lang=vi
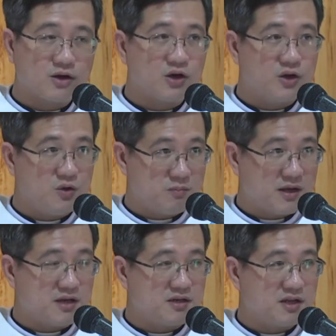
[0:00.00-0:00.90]
Có yêu
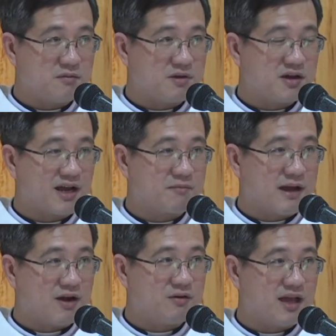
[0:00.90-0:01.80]
mến thì mới
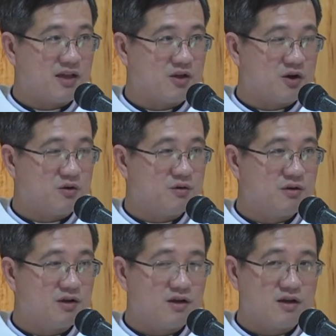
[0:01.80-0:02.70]
răn bảo dạy dỗ,
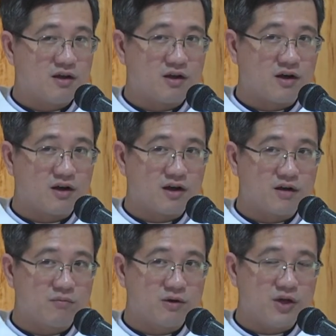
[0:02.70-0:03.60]
còn
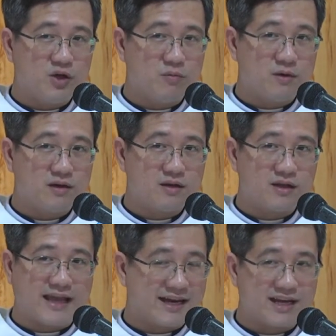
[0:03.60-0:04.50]
không có yêu mến
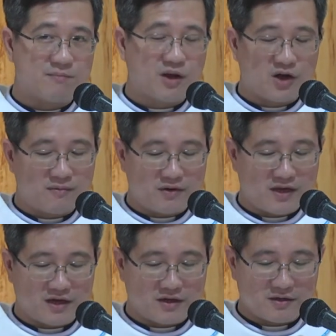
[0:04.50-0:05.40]
thì chẳng thèm nói bao
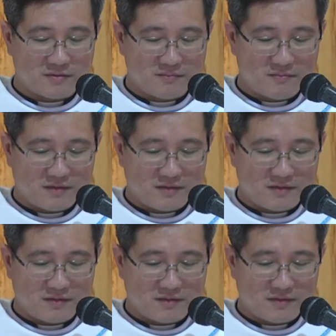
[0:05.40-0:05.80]
giờ.